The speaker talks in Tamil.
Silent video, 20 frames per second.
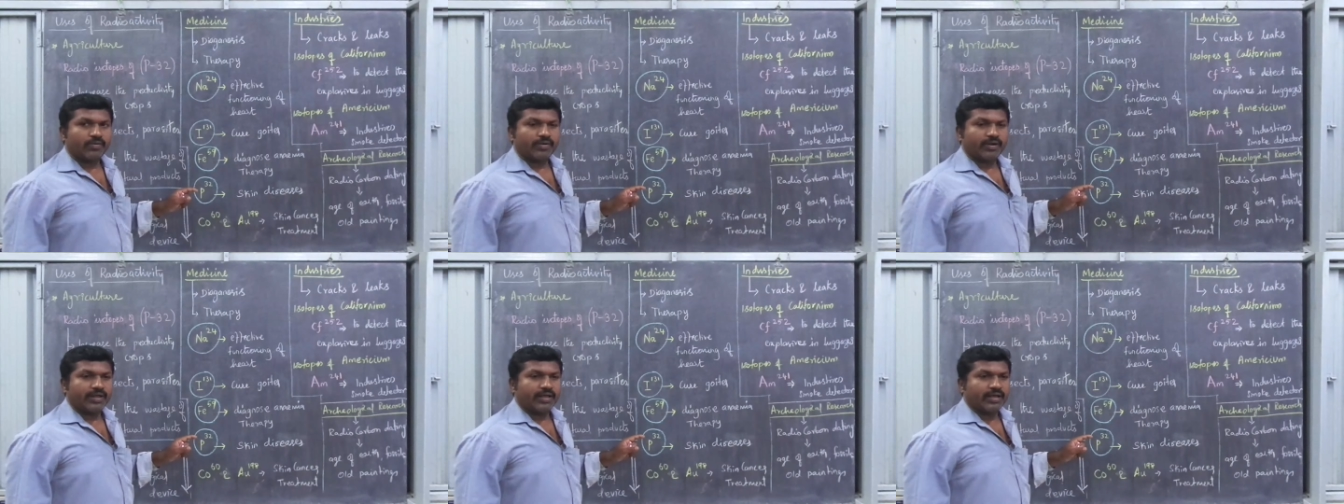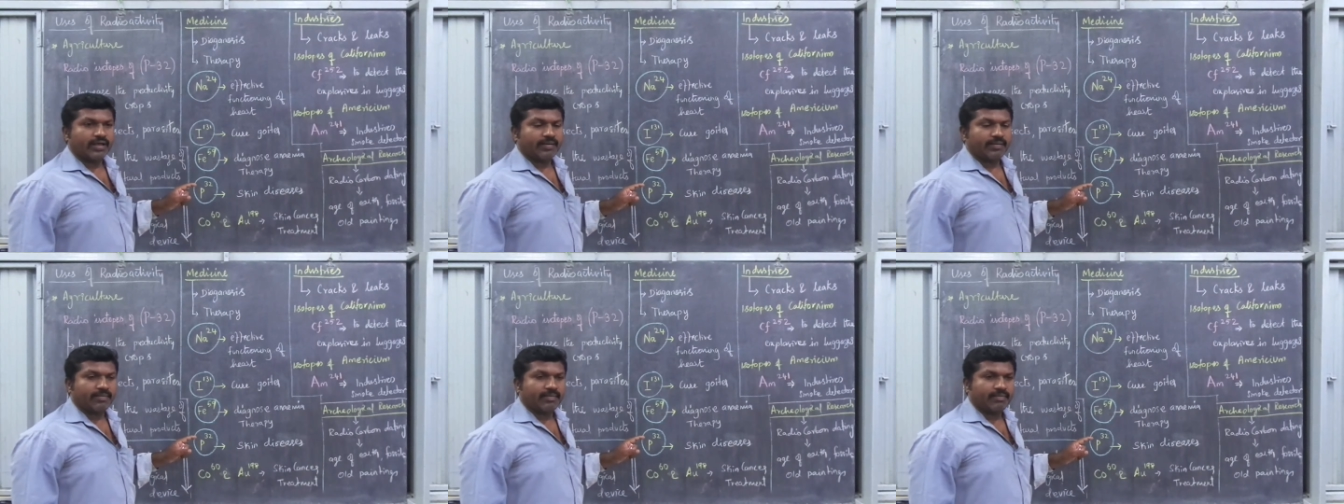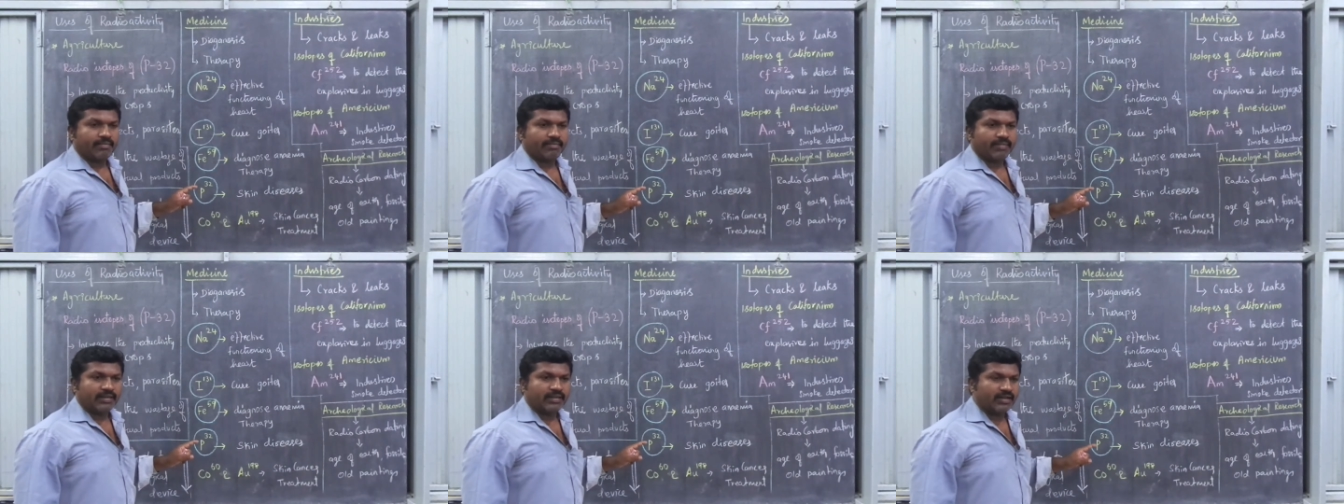க்யூர் பண்ணக்கூடிய
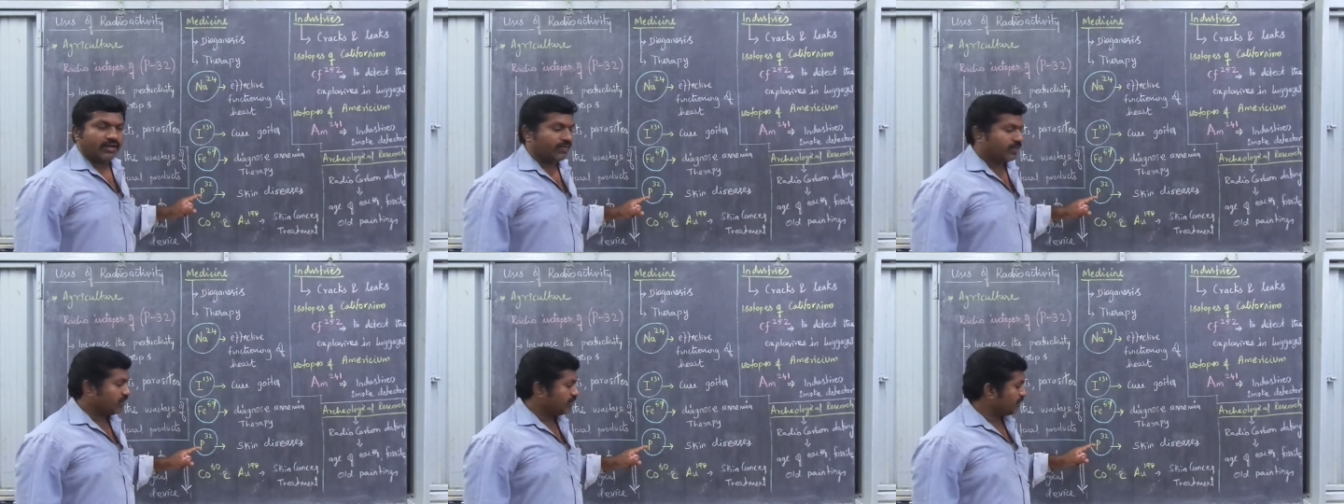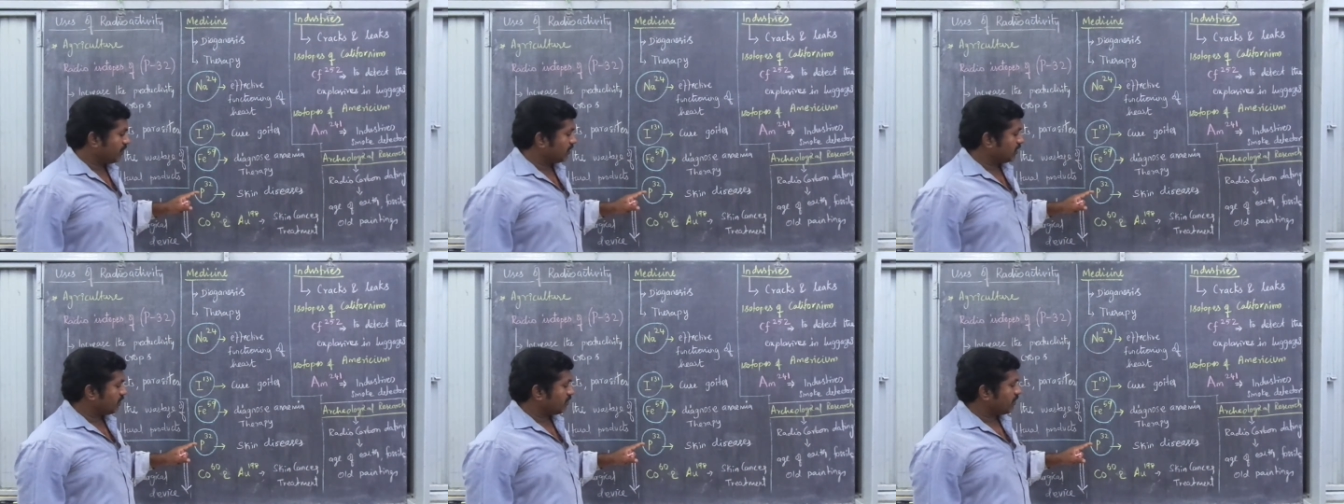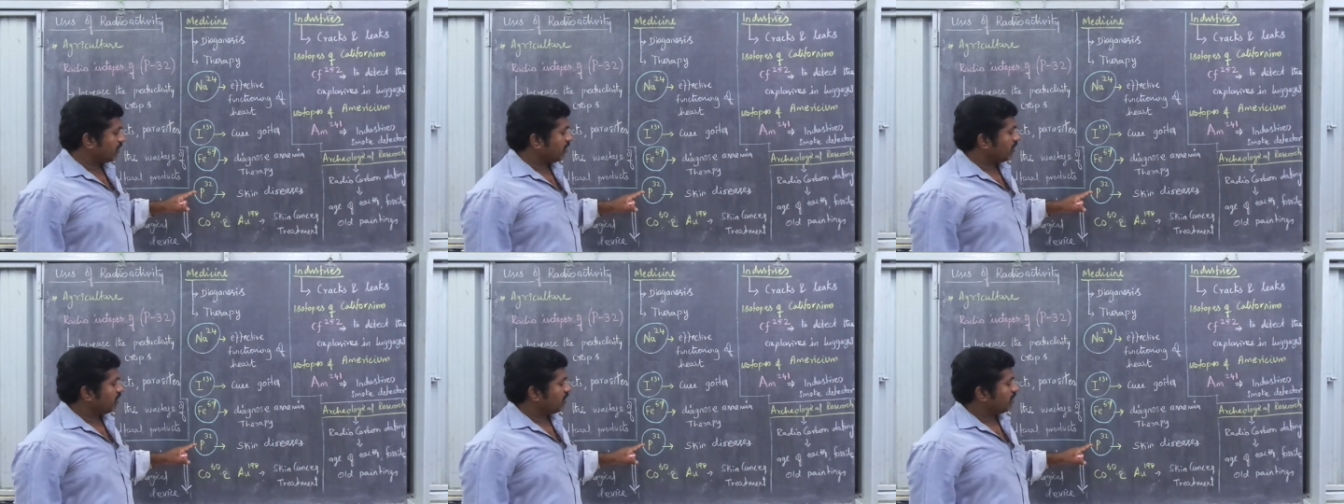மெத்தேட் வந்து
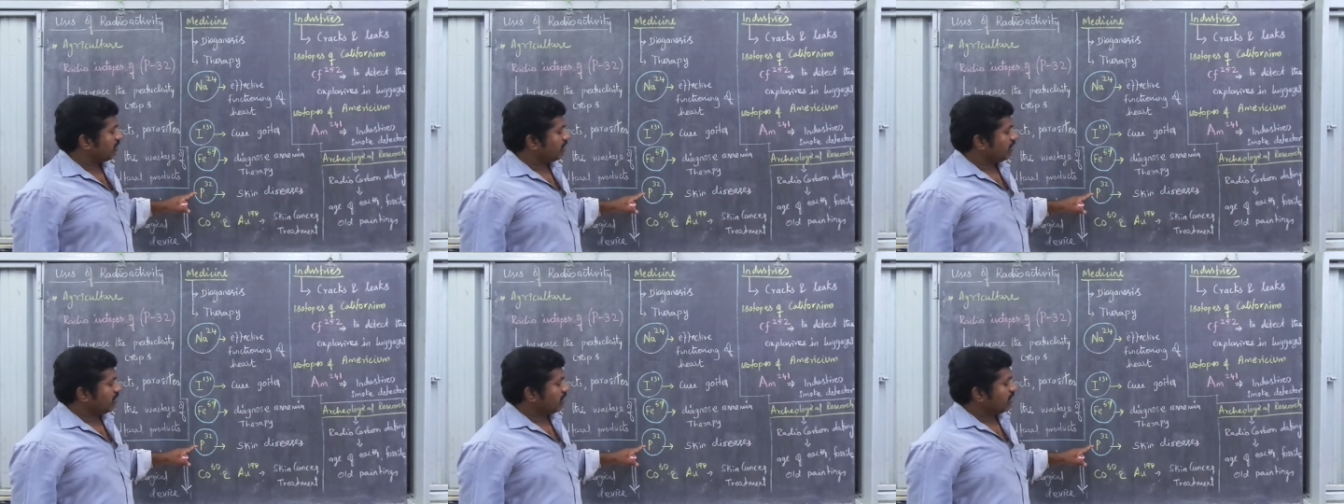பார்த்தோம்னா